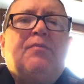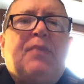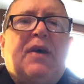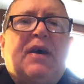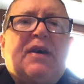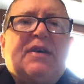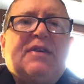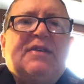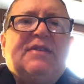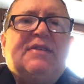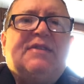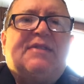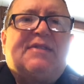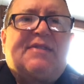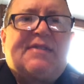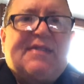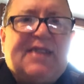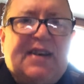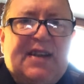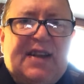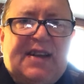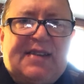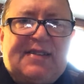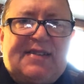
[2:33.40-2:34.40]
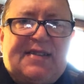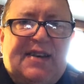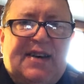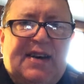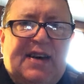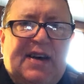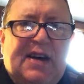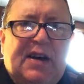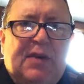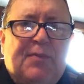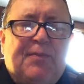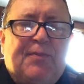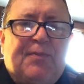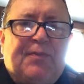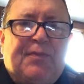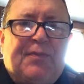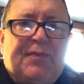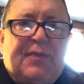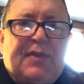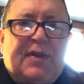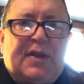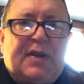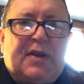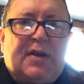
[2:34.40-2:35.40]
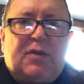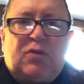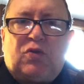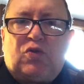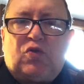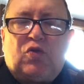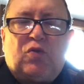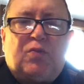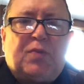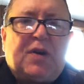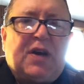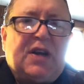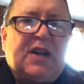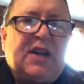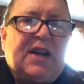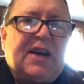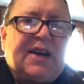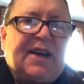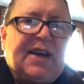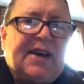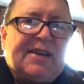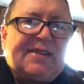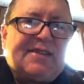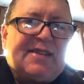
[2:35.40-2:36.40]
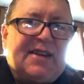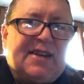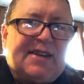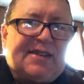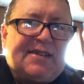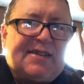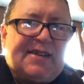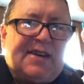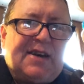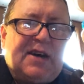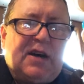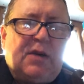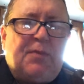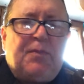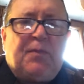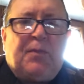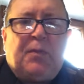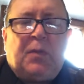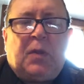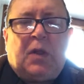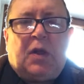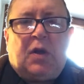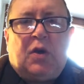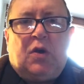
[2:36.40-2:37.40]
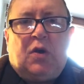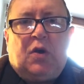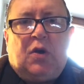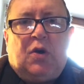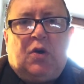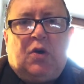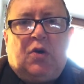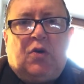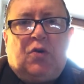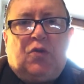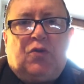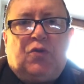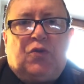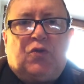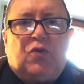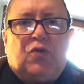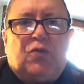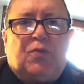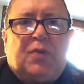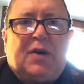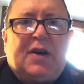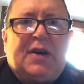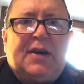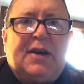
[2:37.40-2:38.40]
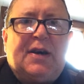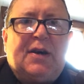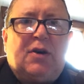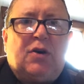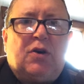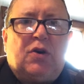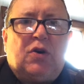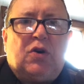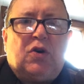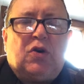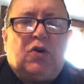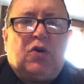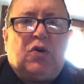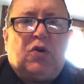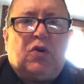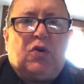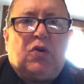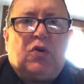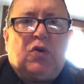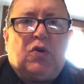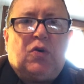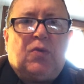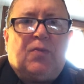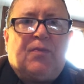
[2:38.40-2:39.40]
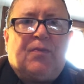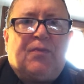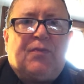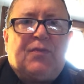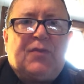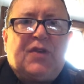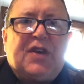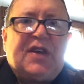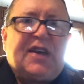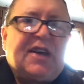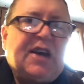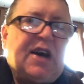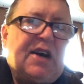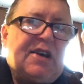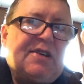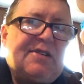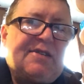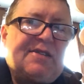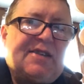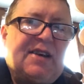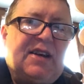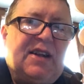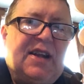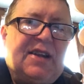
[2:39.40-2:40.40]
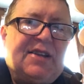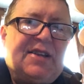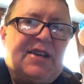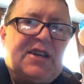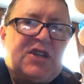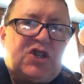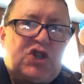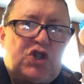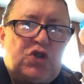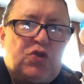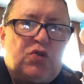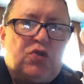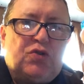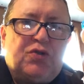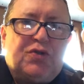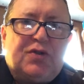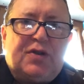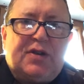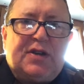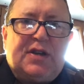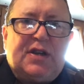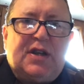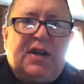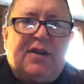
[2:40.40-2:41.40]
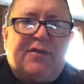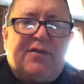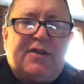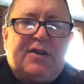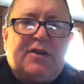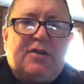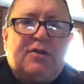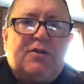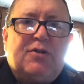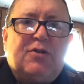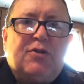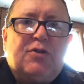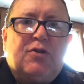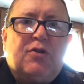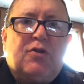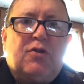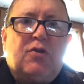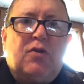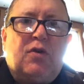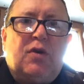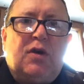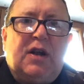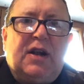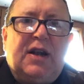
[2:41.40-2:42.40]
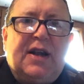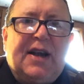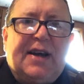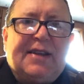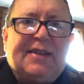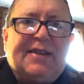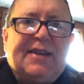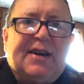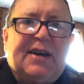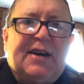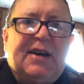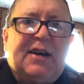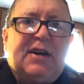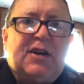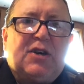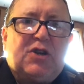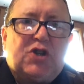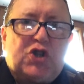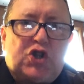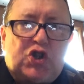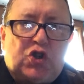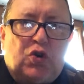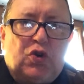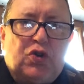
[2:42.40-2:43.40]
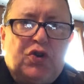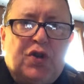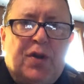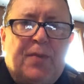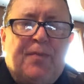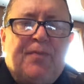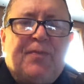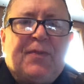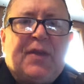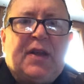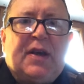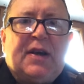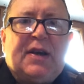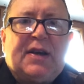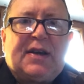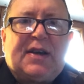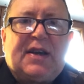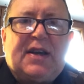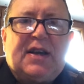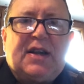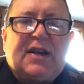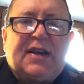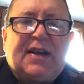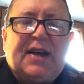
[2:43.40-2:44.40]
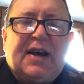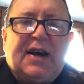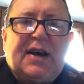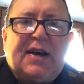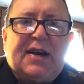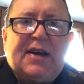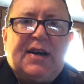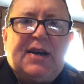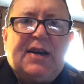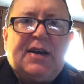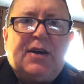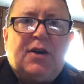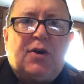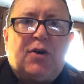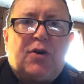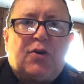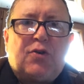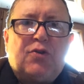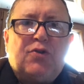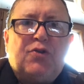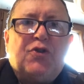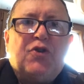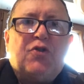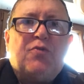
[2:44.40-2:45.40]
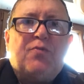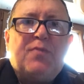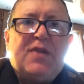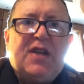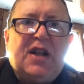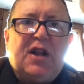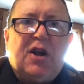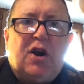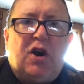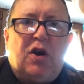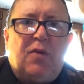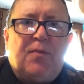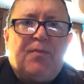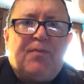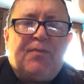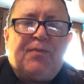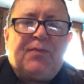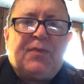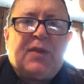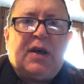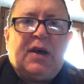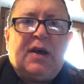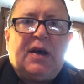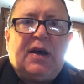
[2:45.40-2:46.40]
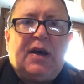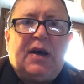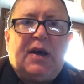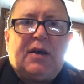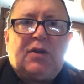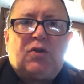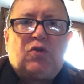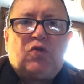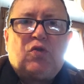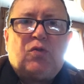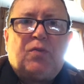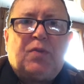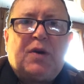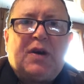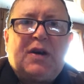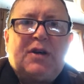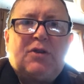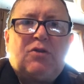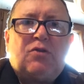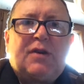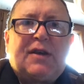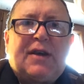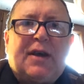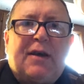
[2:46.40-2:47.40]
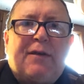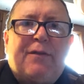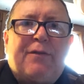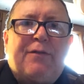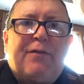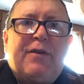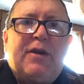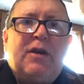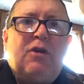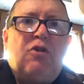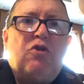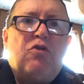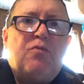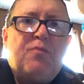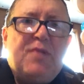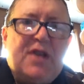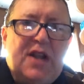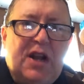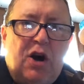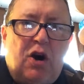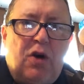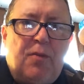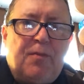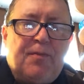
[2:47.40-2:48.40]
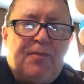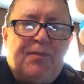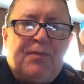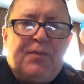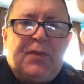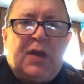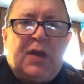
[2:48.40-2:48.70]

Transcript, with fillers: Paris-Saint-Lazare, tout près de la gare Saint-Lazare, tout près, euh, il garait sa Lada jaune, il avait une euh, Lada jaune qu'il garait rue de Milan, tout près du café Le Milan,